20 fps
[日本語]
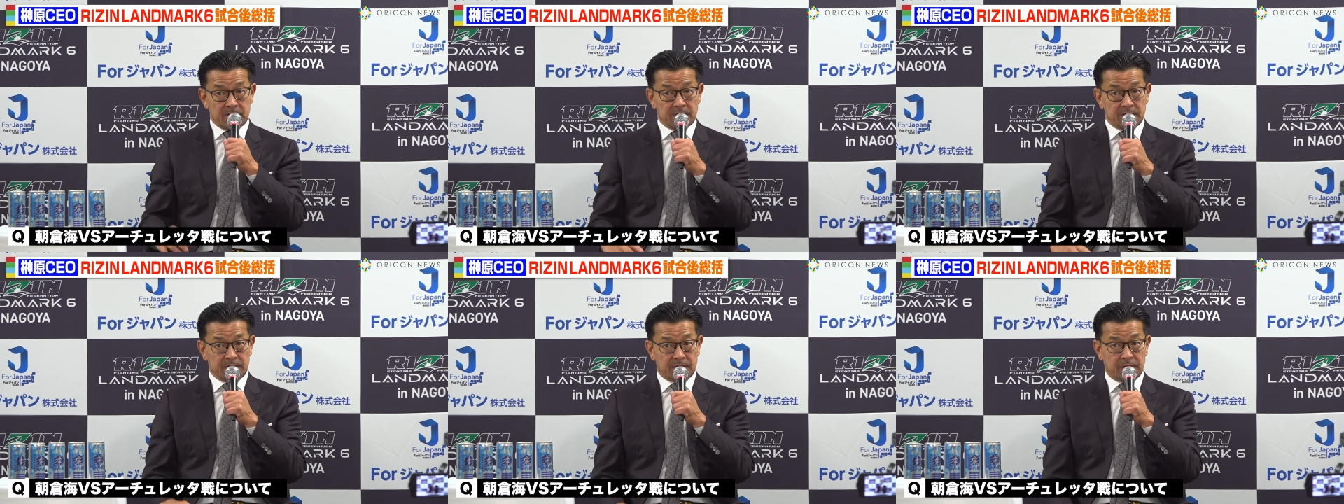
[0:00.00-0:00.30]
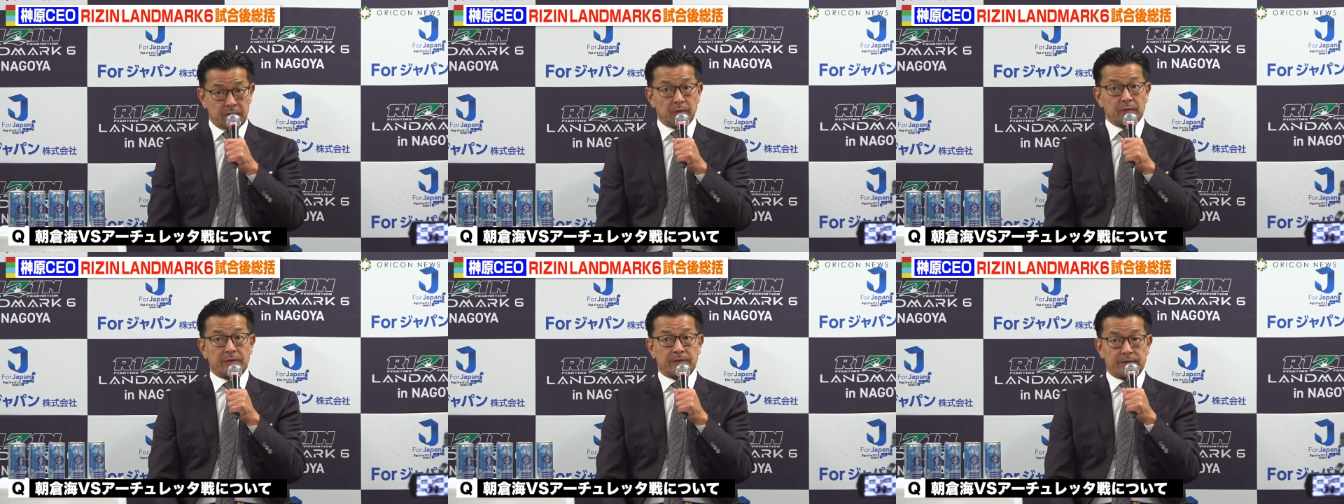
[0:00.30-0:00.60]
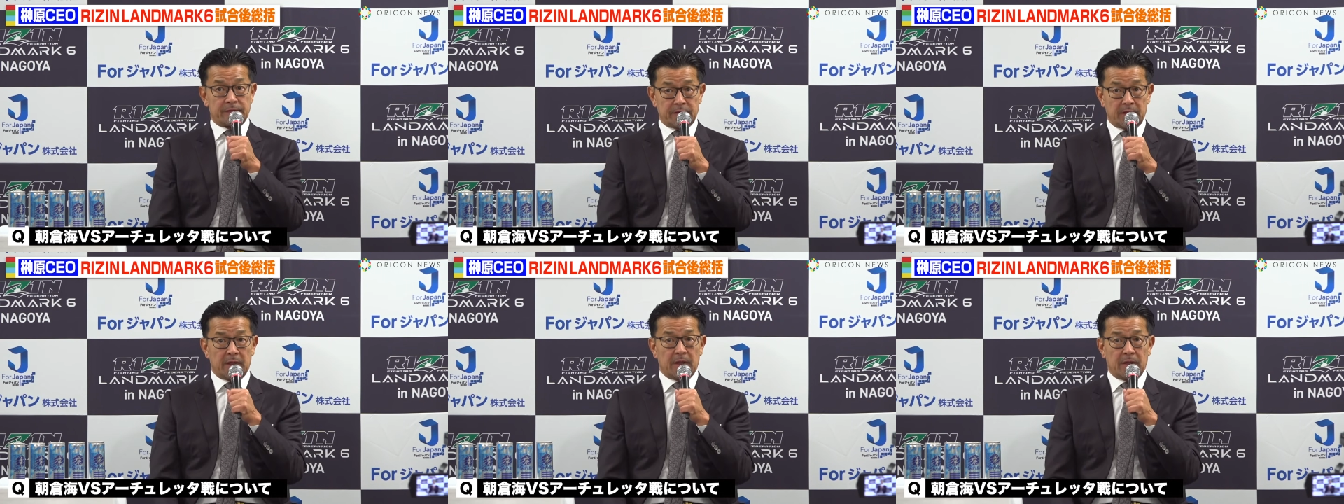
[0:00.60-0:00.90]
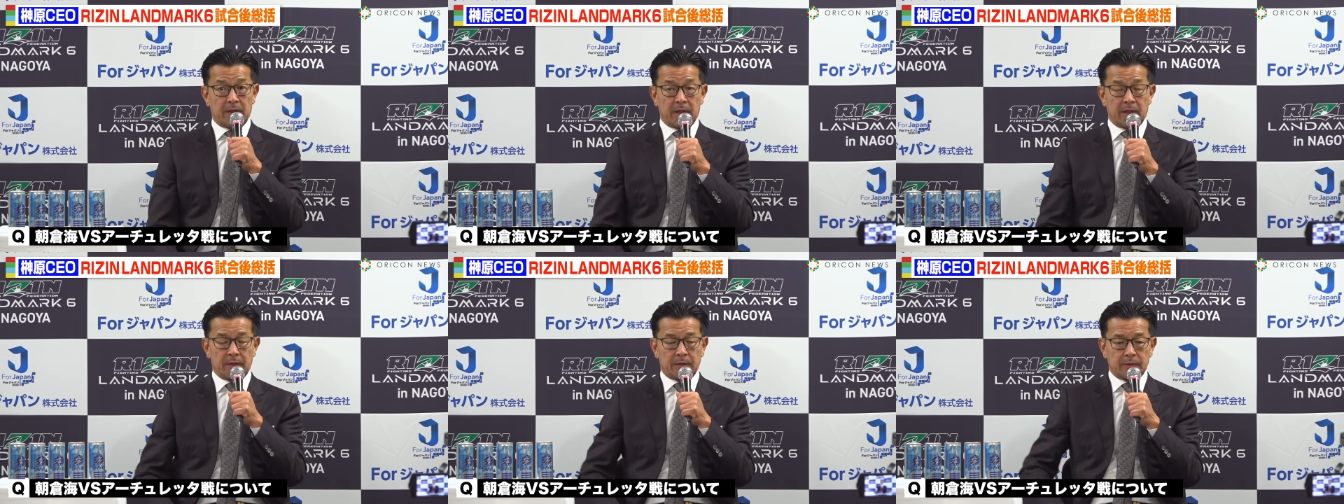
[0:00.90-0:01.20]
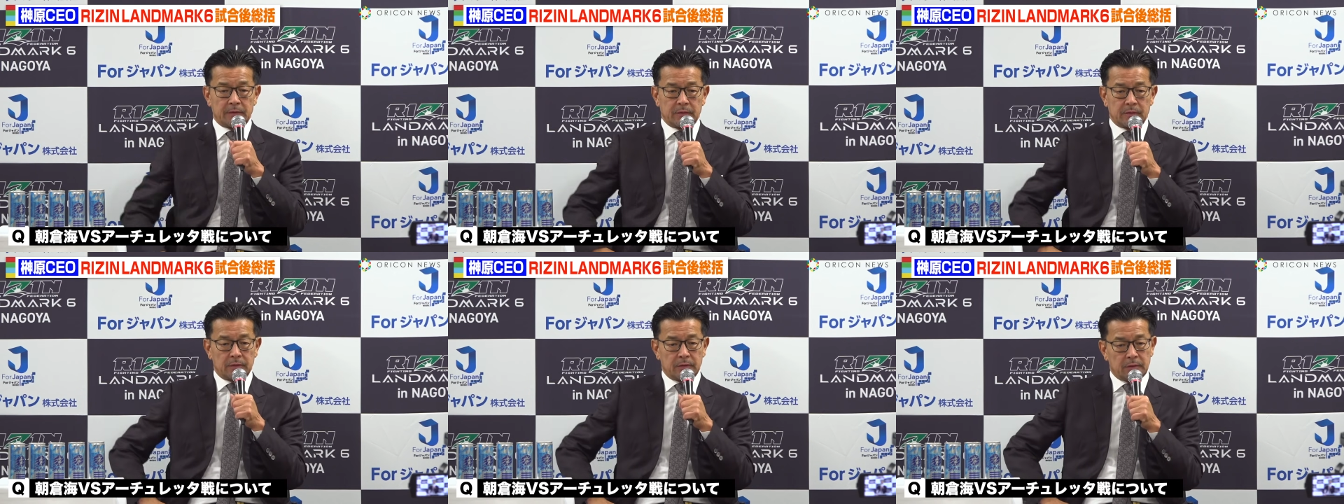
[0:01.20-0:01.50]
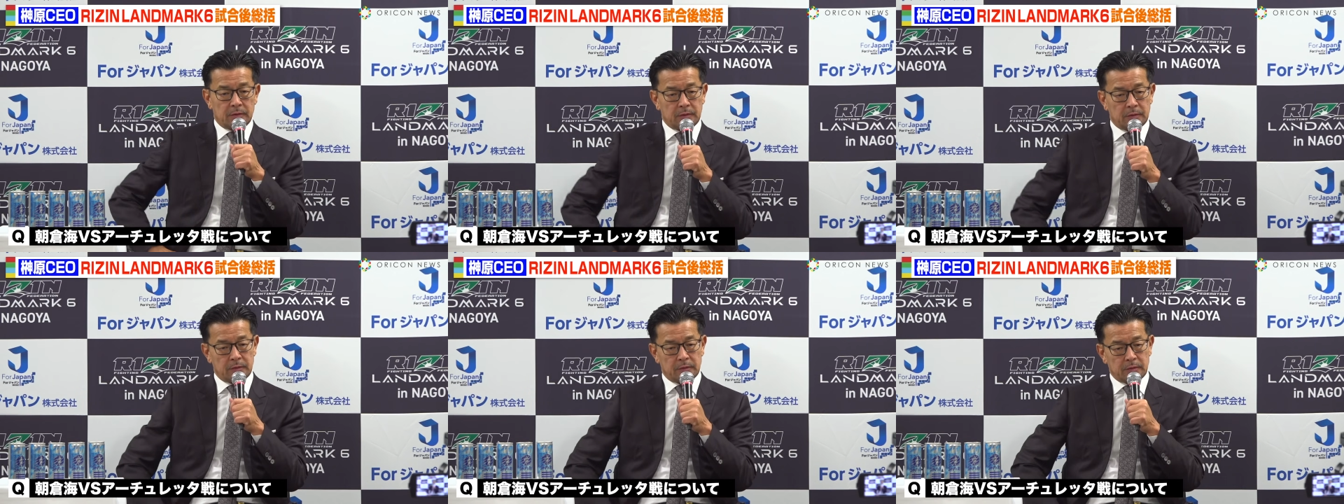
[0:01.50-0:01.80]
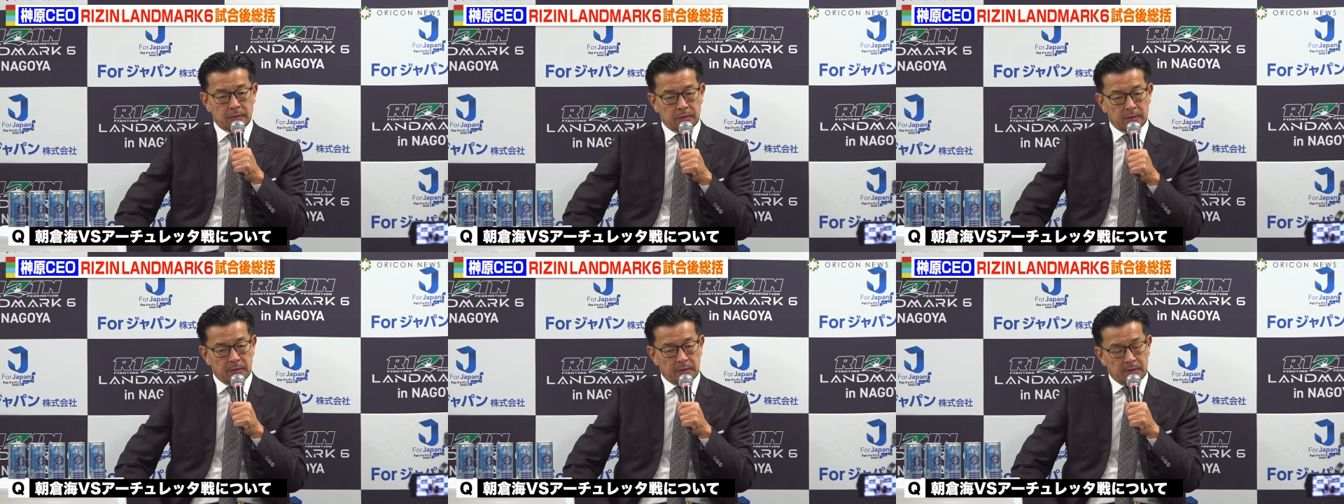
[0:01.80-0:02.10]
そうですね。あ
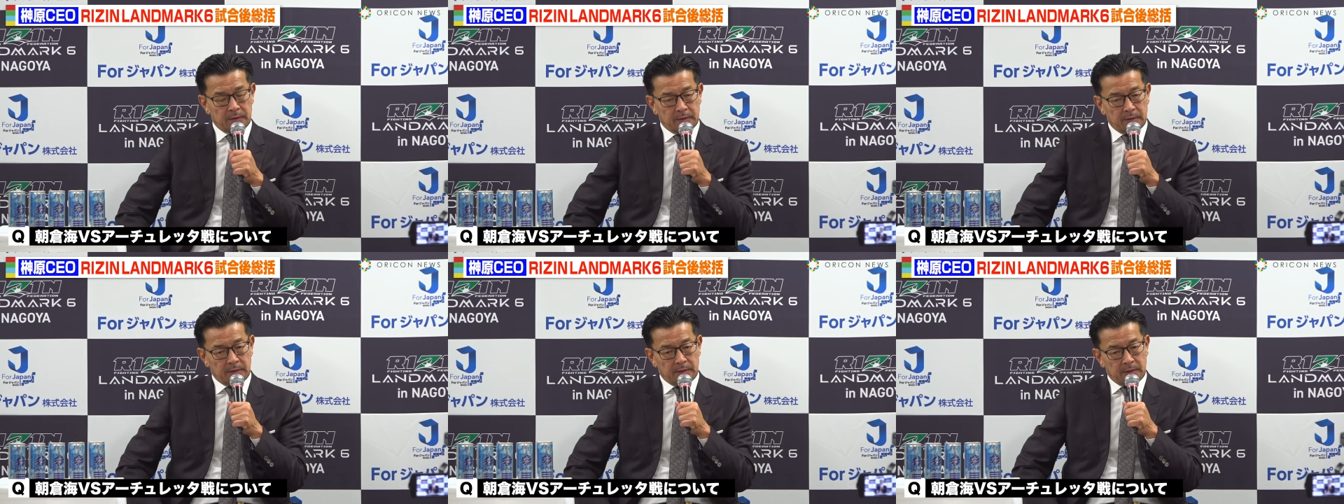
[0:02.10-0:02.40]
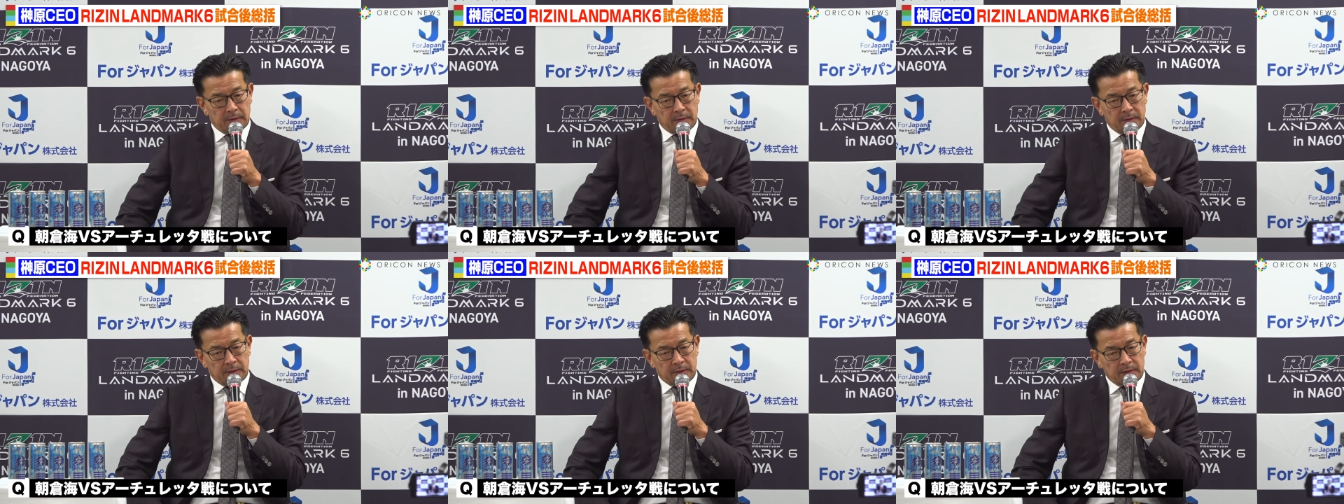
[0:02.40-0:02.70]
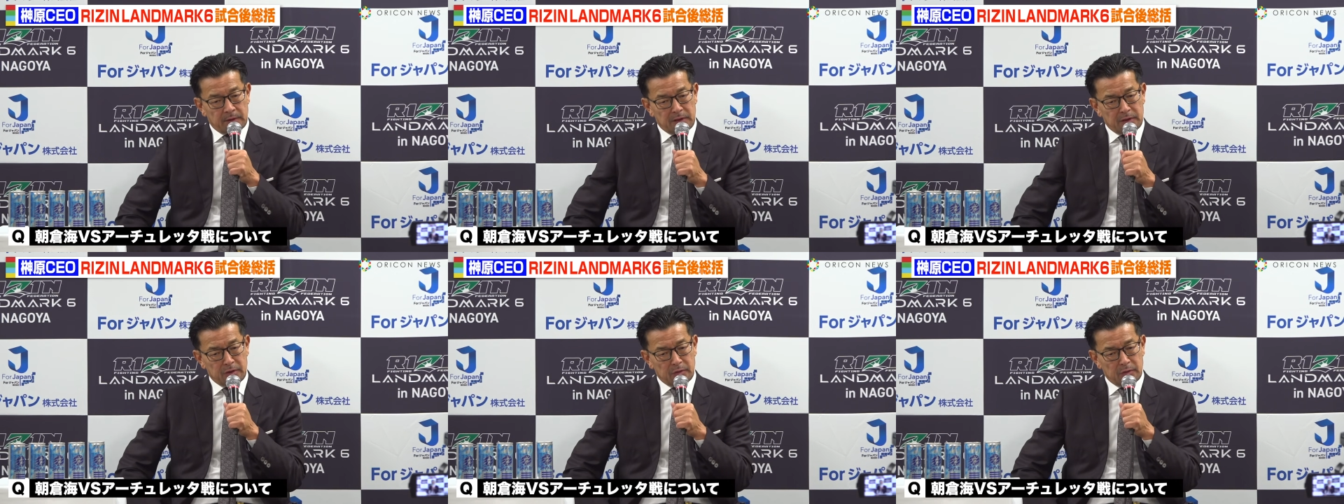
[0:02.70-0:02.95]
のー、